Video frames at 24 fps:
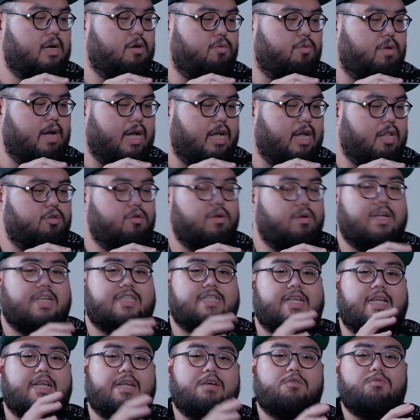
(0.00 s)
Udah gitu di
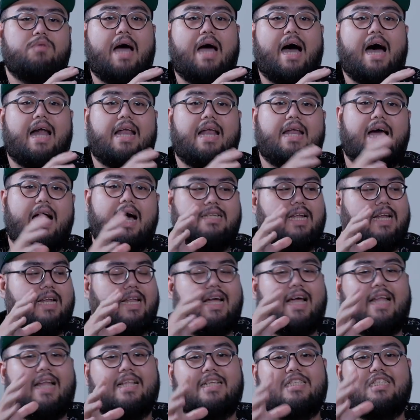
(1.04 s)
sini udah ada jadi
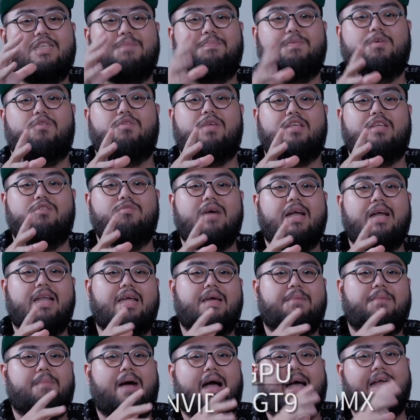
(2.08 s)
dedicated GPU-nya juga
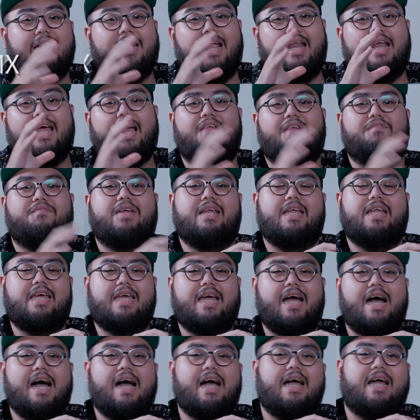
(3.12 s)
nih, pakai dari
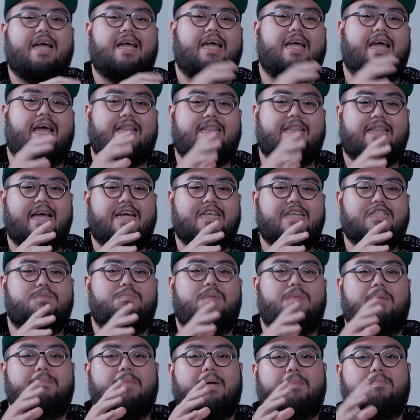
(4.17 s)
Nvidia GT
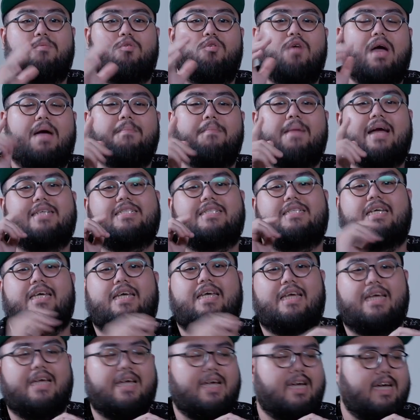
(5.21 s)
940 MX nih.
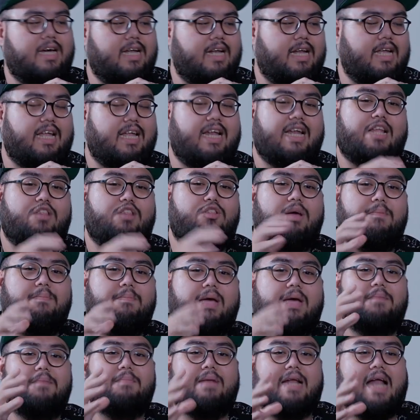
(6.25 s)
Nah, jadi itu yang
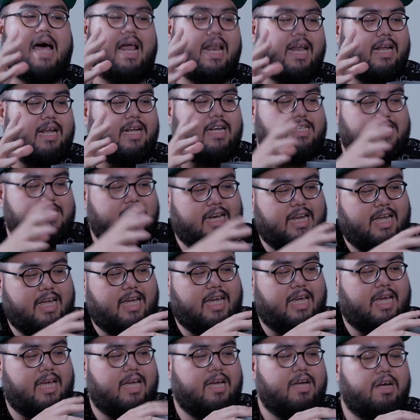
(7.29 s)
menarik di
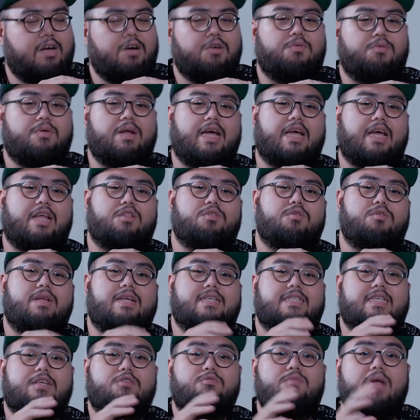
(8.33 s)
sini. Udah gitu di
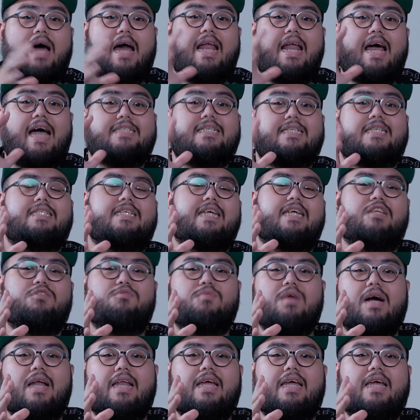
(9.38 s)
sini udah ada SSD-nya
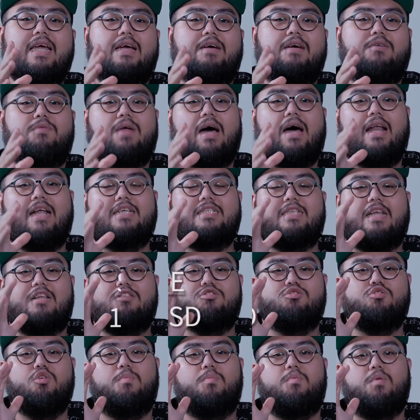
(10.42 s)
juga nih. Udah ada
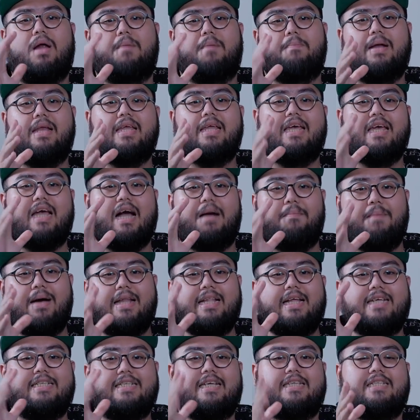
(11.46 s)
128 GB
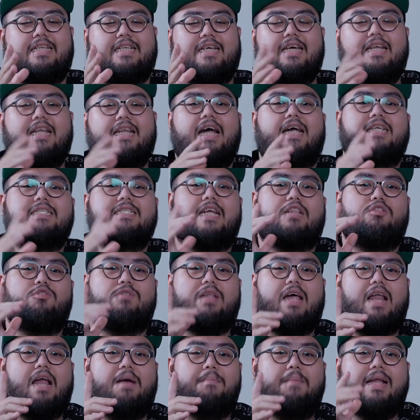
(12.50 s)
SSD dan 1
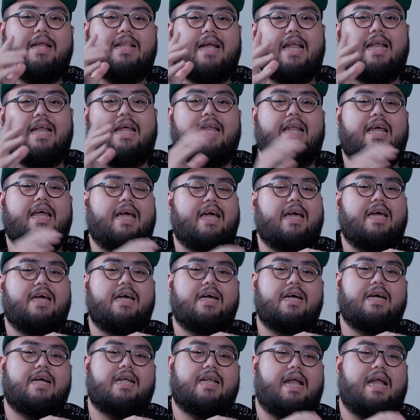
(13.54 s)
TB HDD.
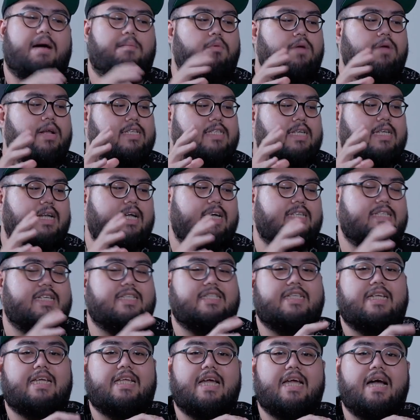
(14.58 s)
Namun di sini
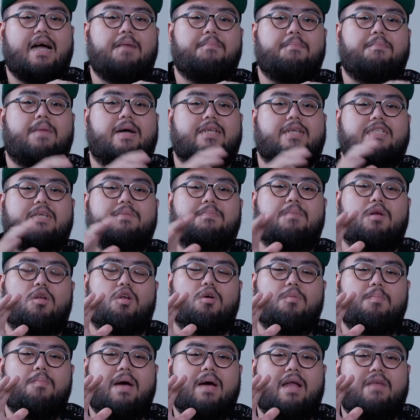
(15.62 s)
SSD-nya masih
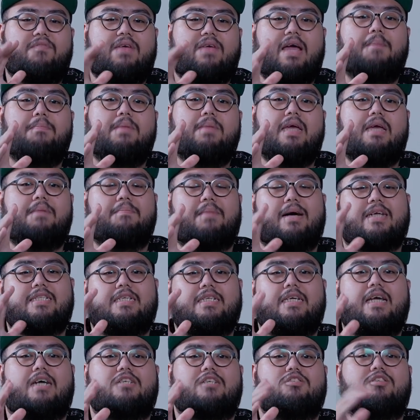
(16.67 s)
belum NVMe,
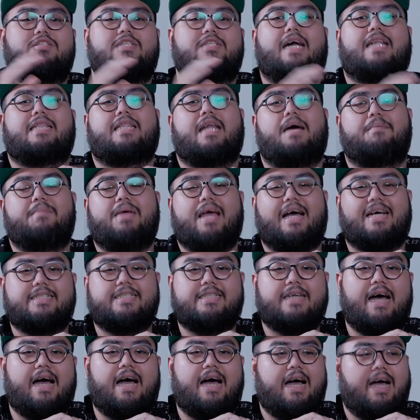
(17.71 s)
masih yang SATA
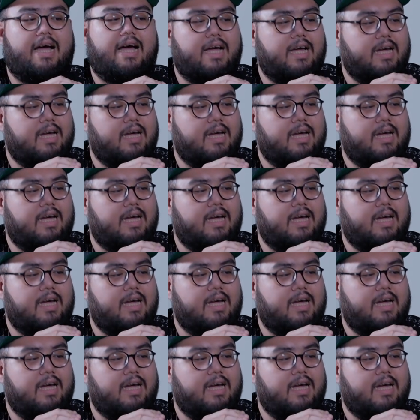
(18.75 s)
biasa.